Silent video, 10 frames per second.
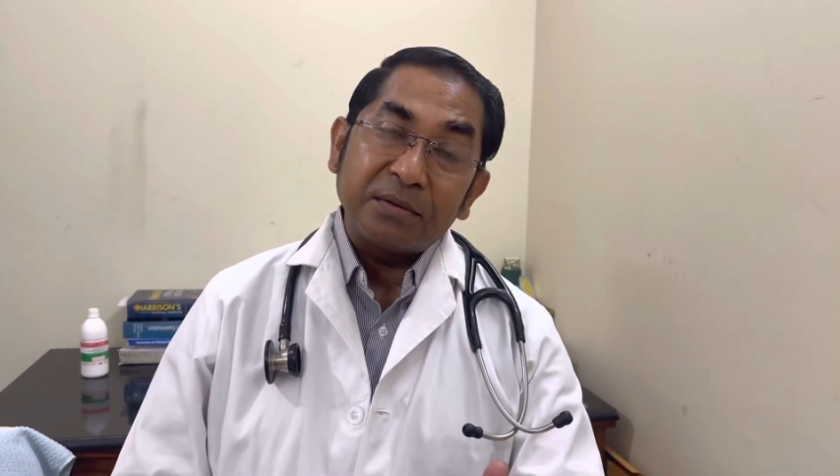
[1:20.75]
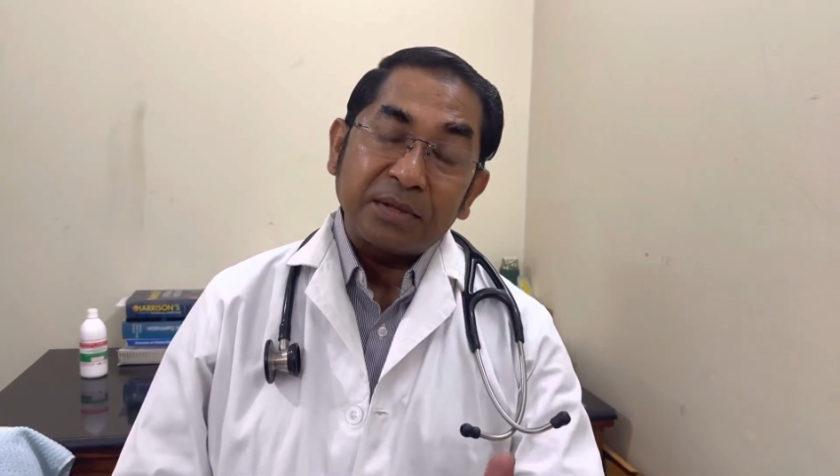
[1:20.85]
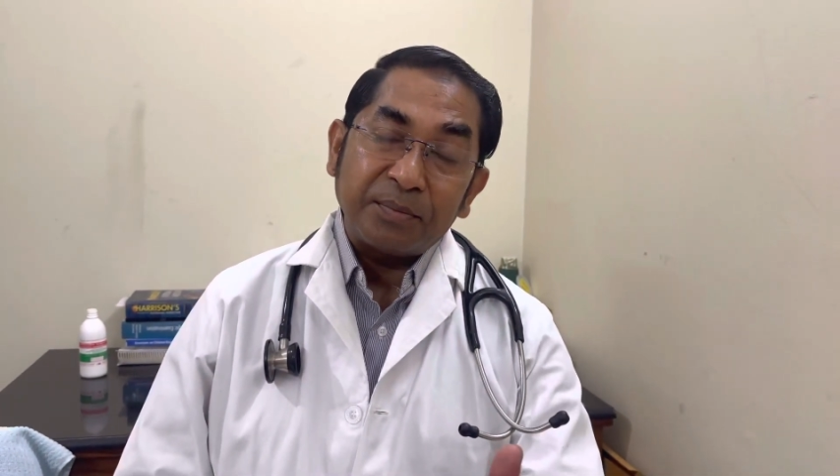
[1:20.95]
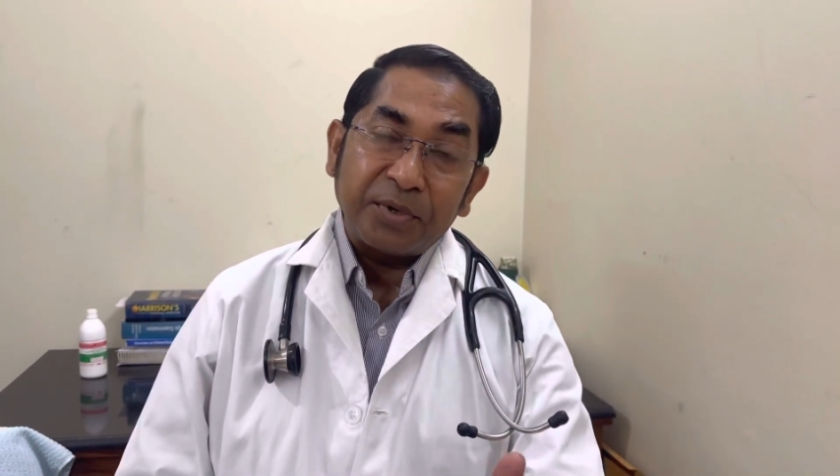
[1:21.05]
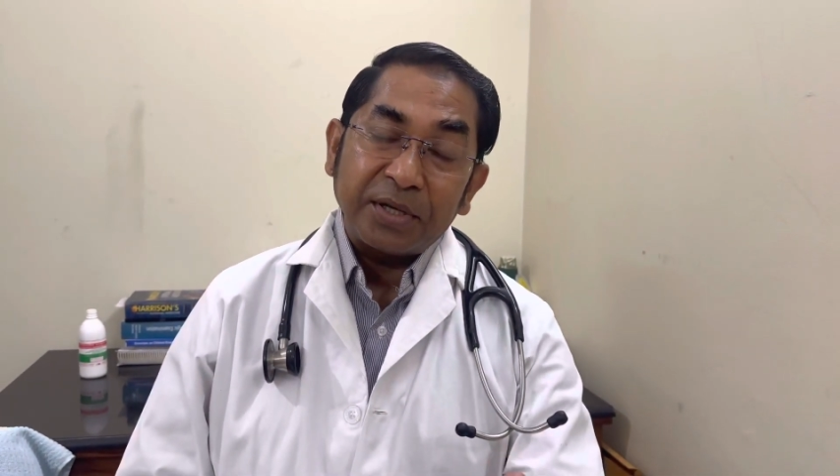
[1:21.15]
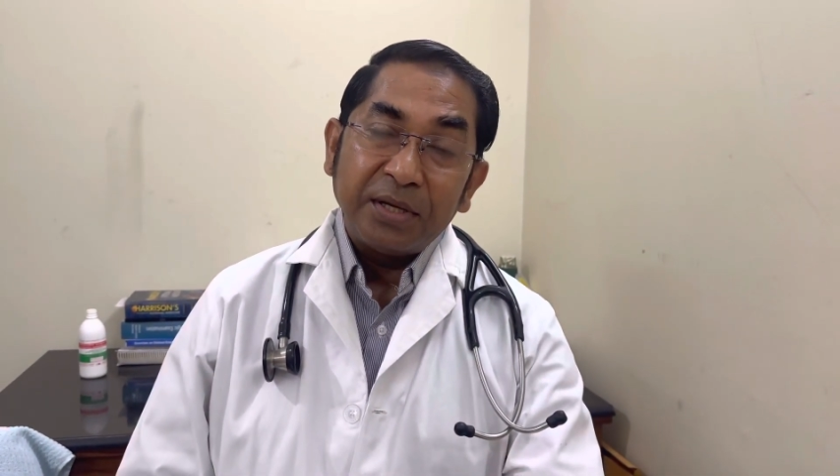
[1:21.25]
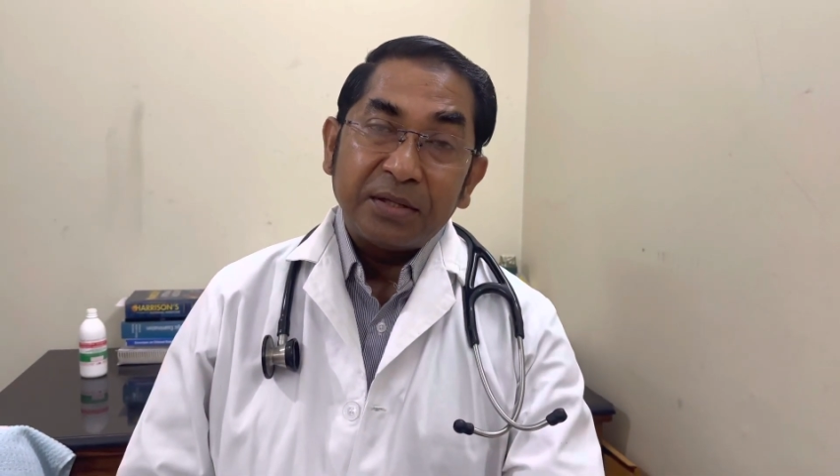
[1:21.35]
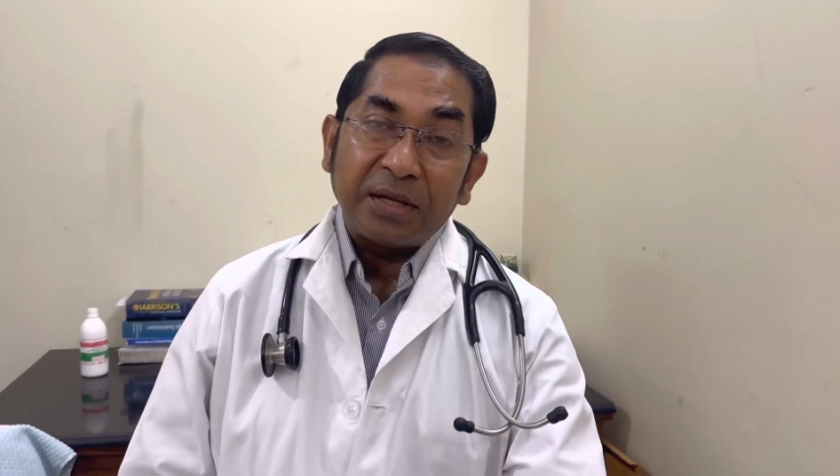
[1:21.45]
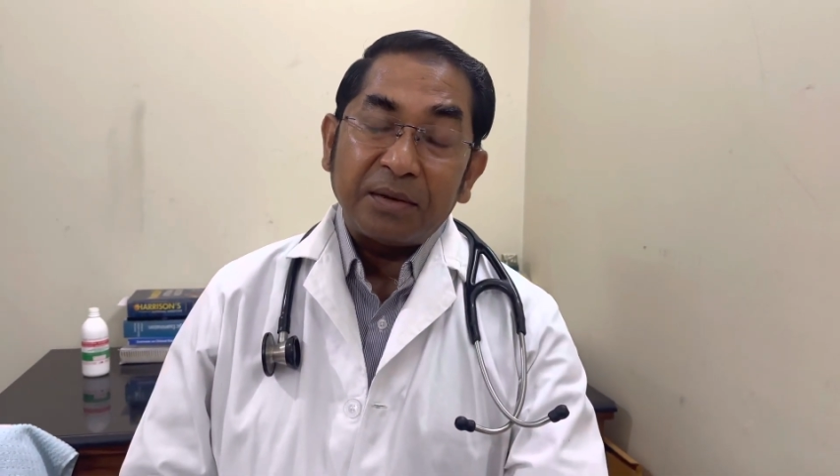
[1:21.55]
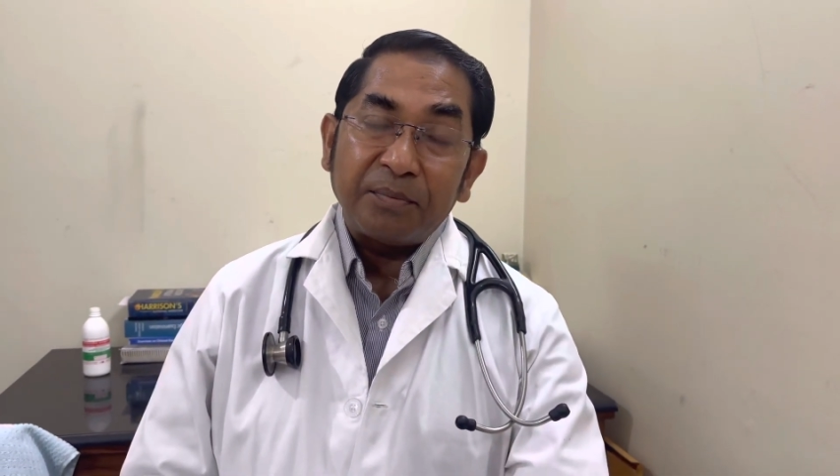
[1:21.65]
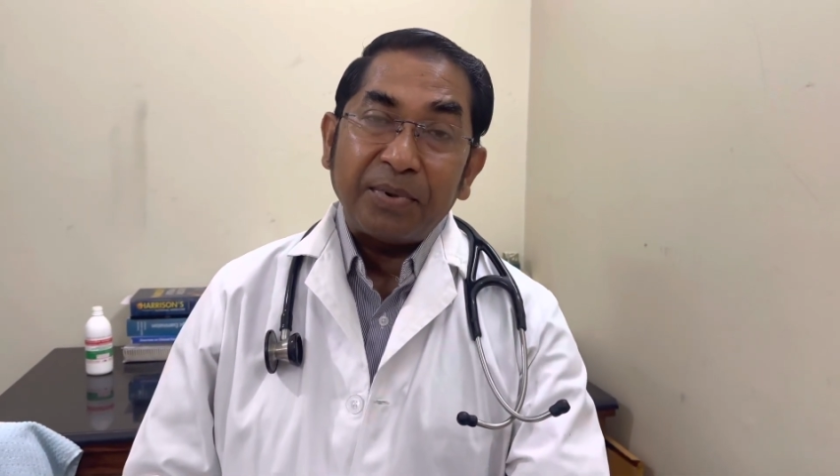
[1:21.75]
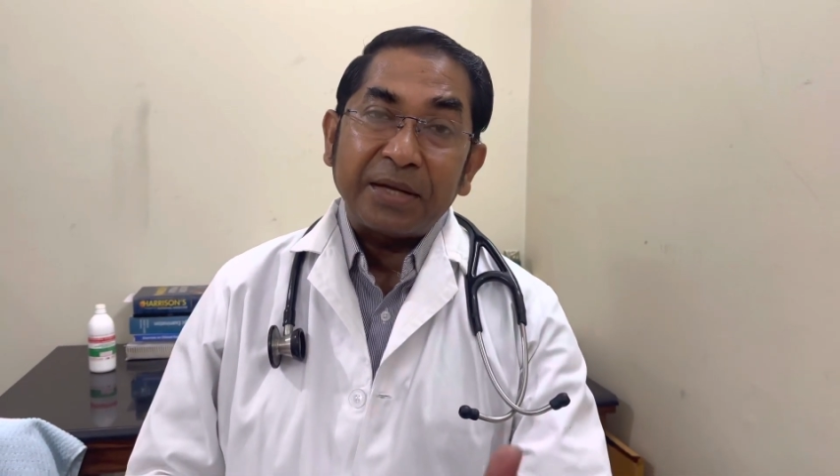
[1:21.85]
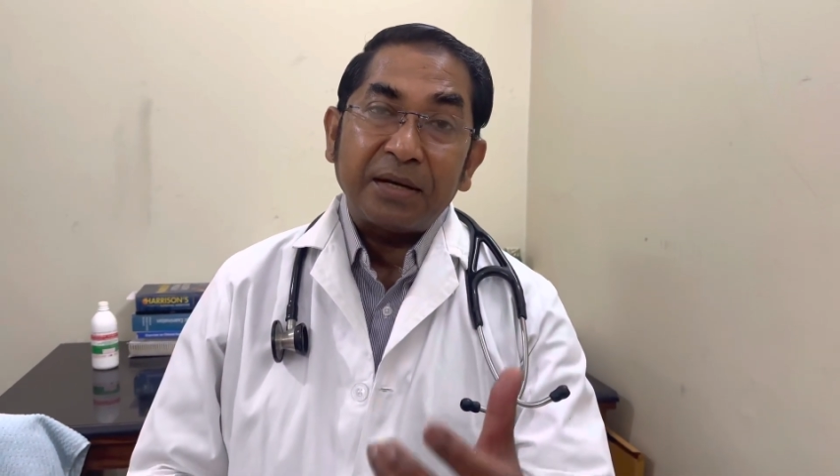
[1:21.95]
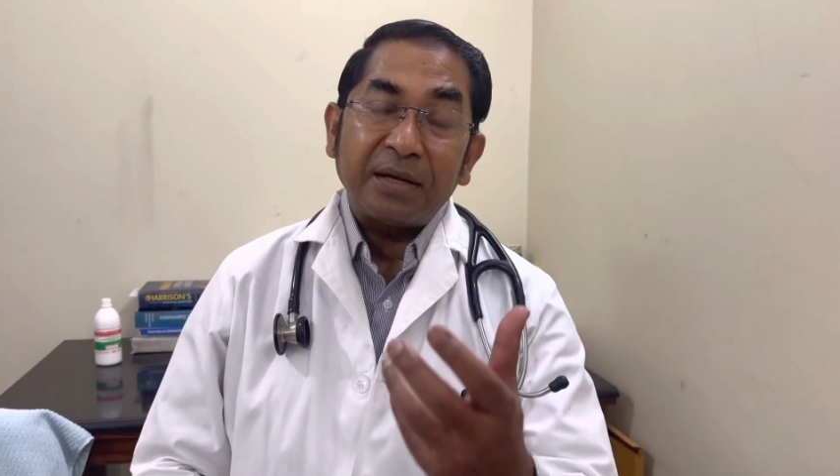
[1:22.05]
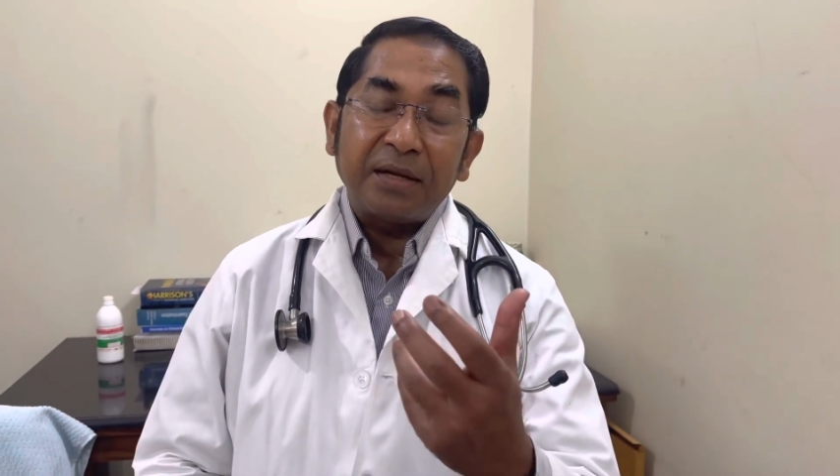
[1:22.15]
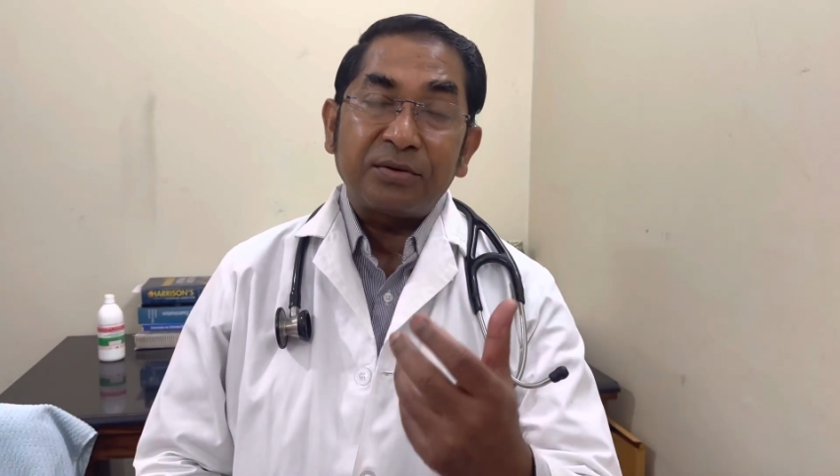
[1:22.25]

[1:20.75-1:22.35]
তারপরে তার পায়খানা